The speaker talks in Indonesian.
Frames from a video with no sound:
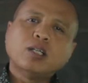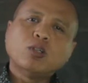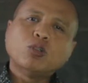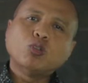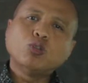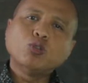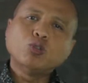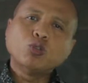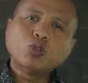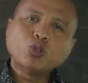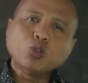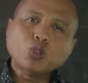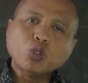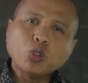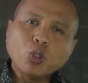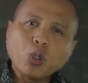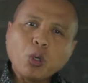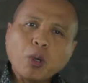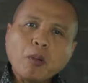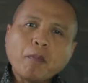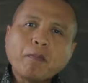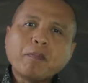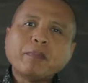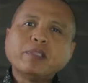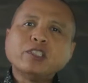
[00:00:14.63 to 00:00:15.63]

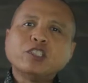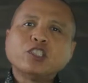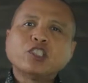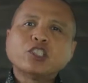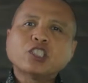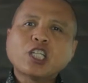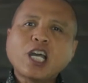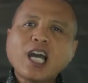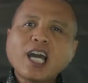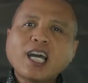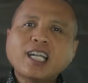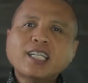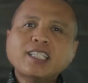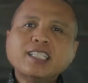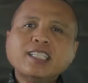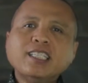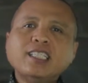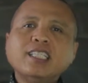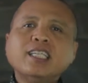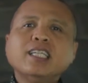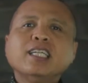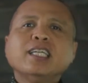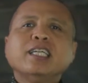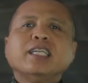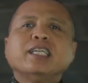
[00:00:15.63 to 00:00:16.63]
untuk
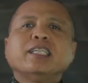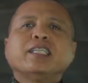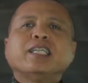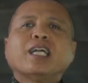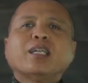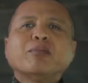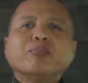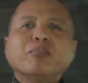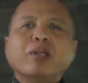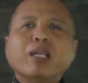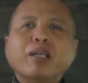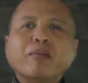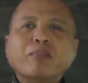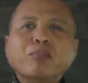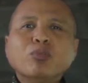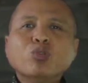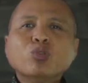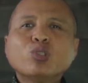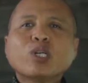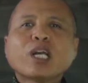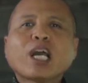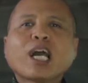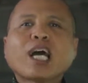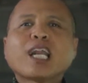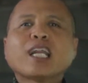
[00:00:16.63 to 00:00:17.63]
mencari dan
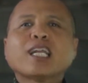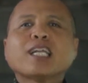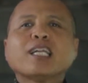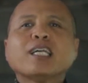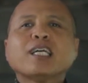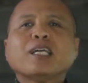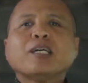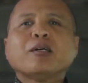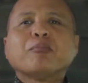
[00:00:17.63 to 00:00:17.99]
menemukan